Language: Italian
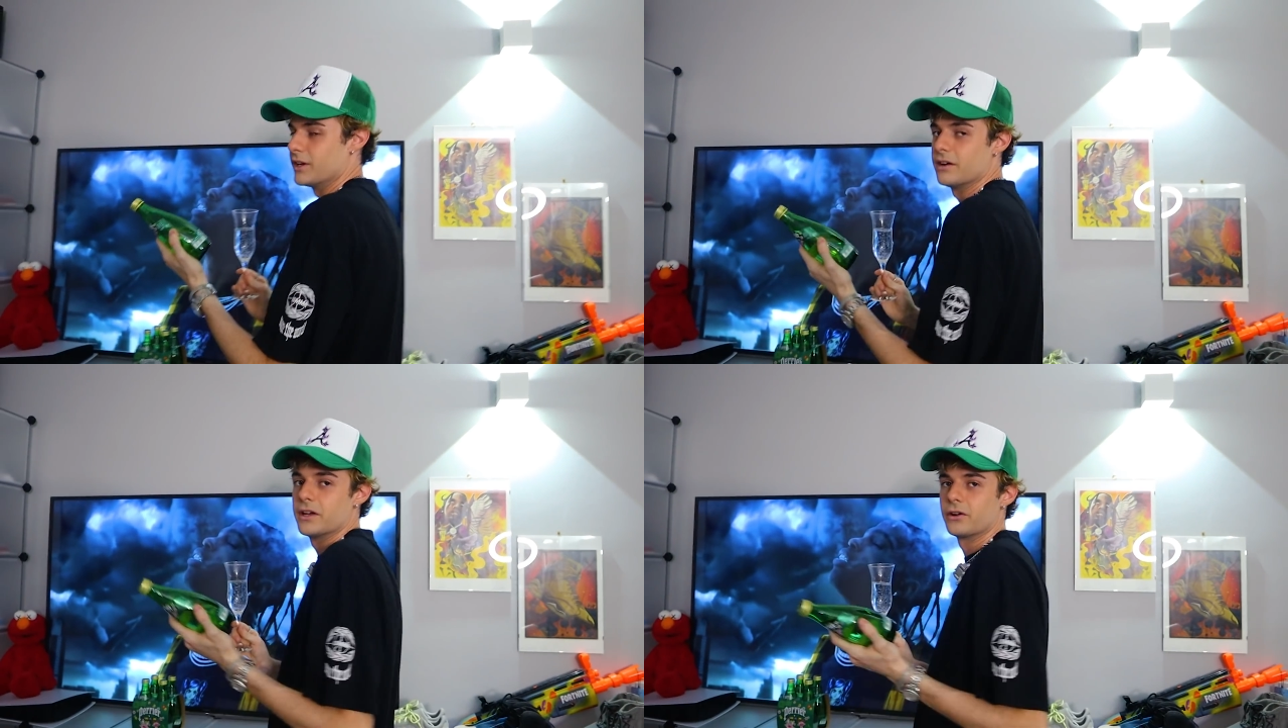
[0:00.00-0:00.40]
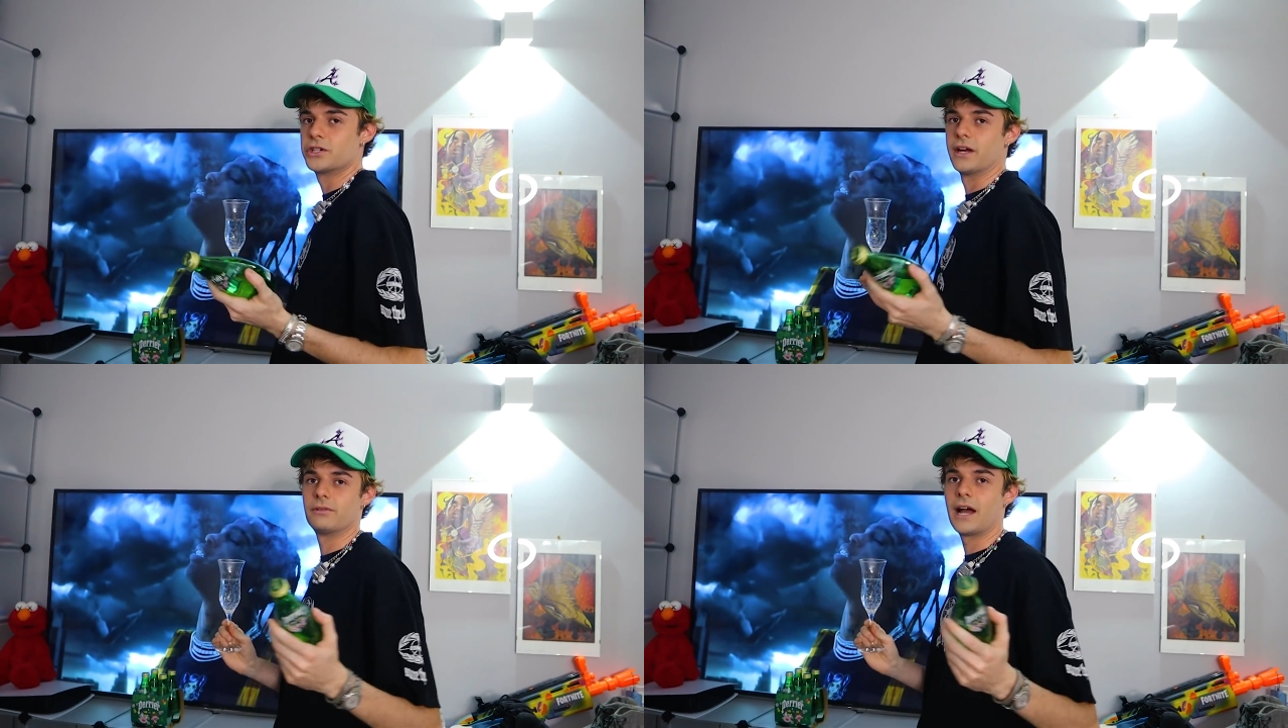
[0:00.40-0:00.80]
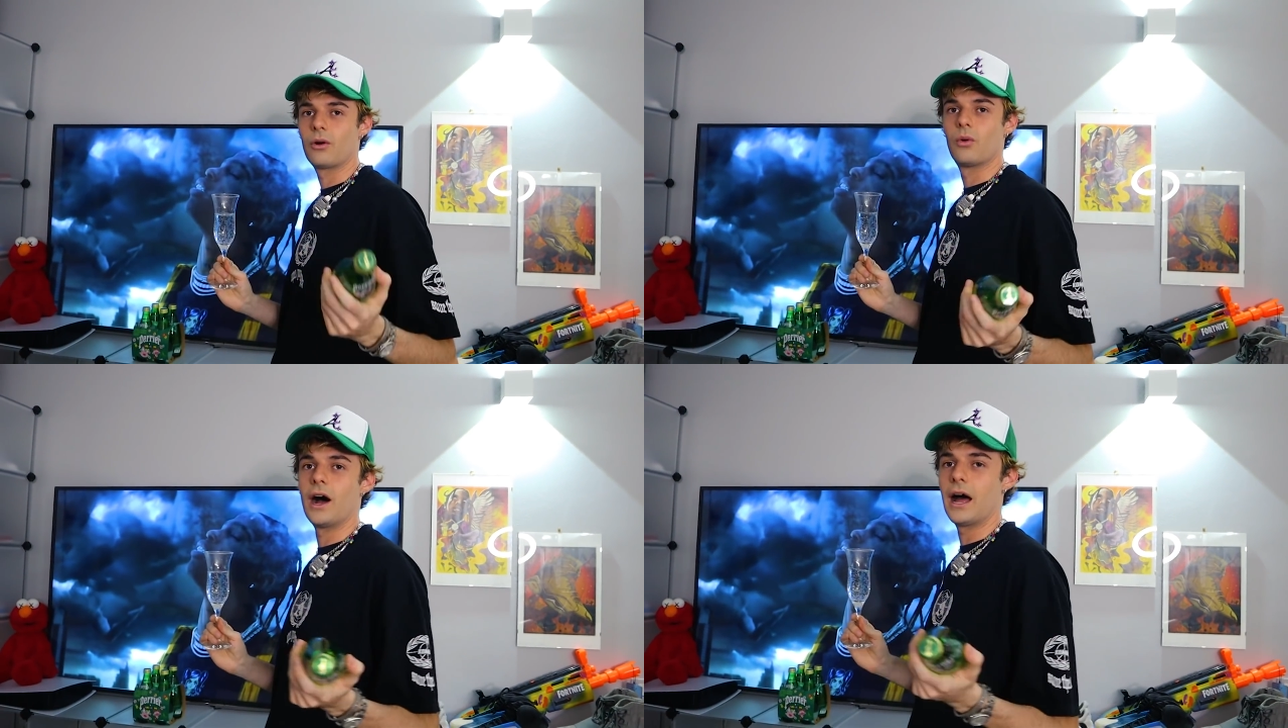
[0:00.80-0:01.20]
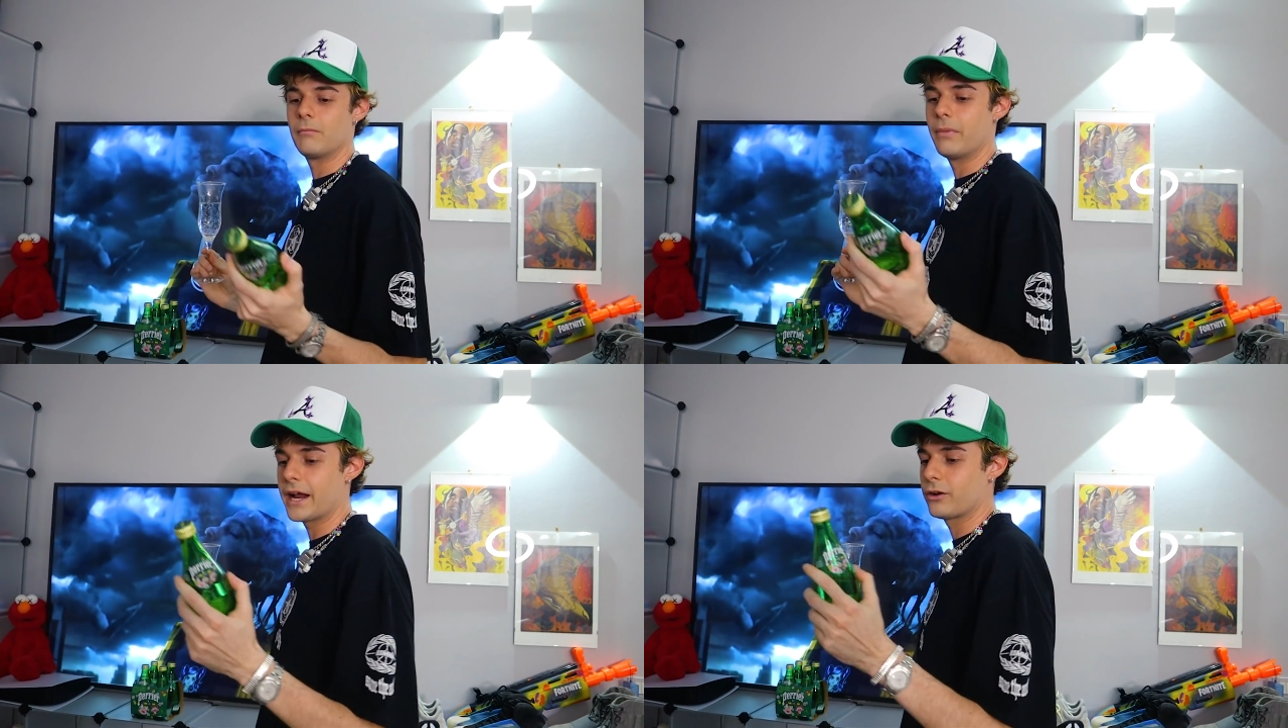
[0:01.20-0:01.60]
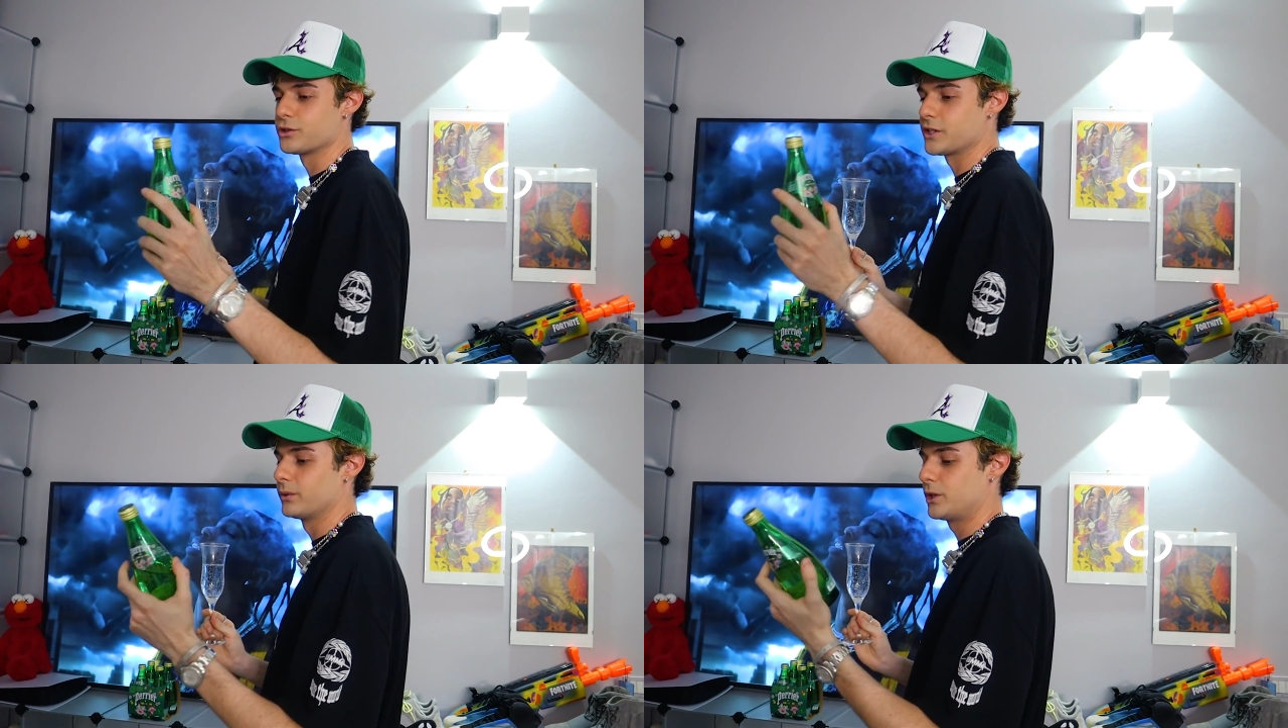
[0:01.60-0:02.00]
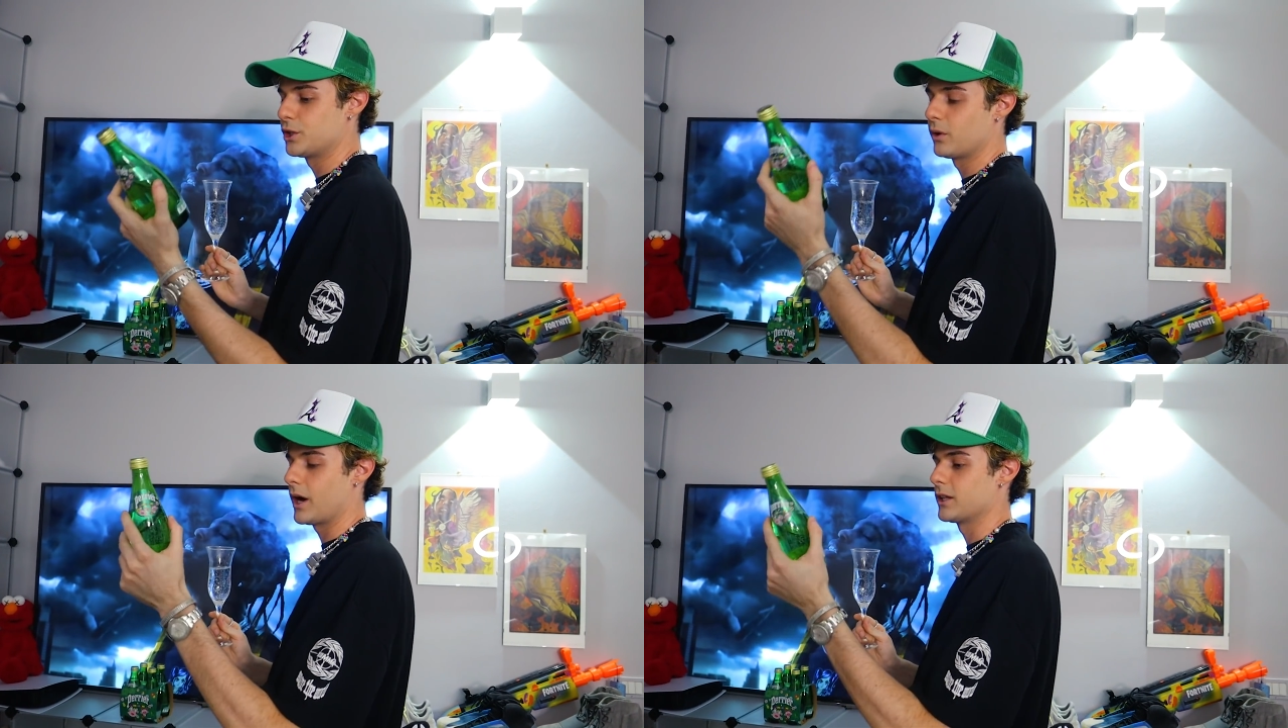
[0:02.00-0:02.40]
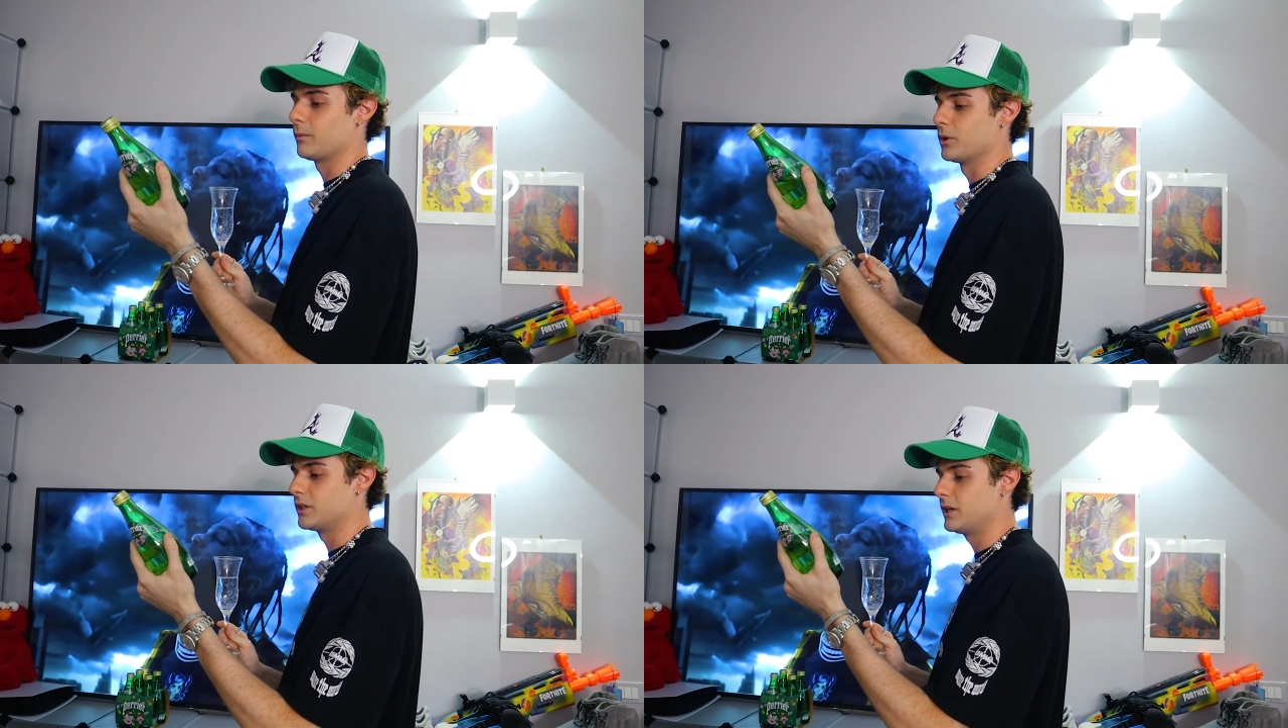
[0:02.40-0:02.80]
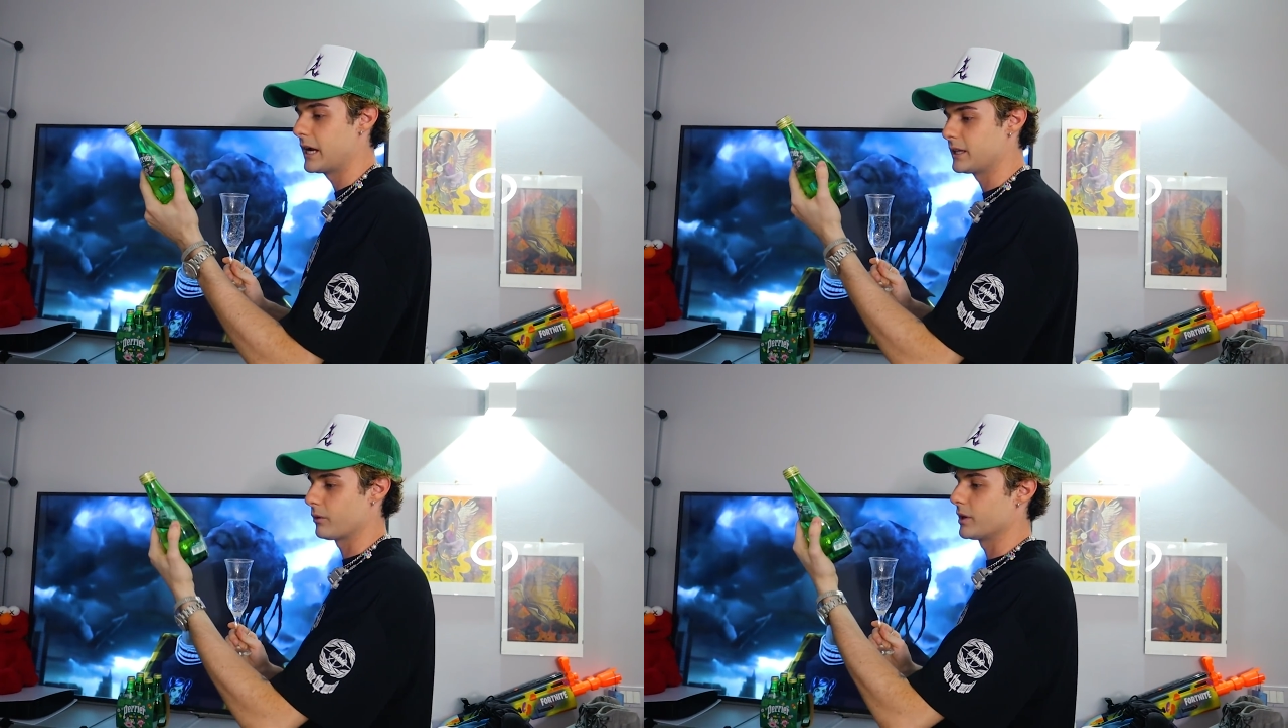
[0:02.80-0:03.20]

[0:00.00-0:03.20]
fine è vero, cioè un'acqua al bar costa 2,50 una bottiglietta,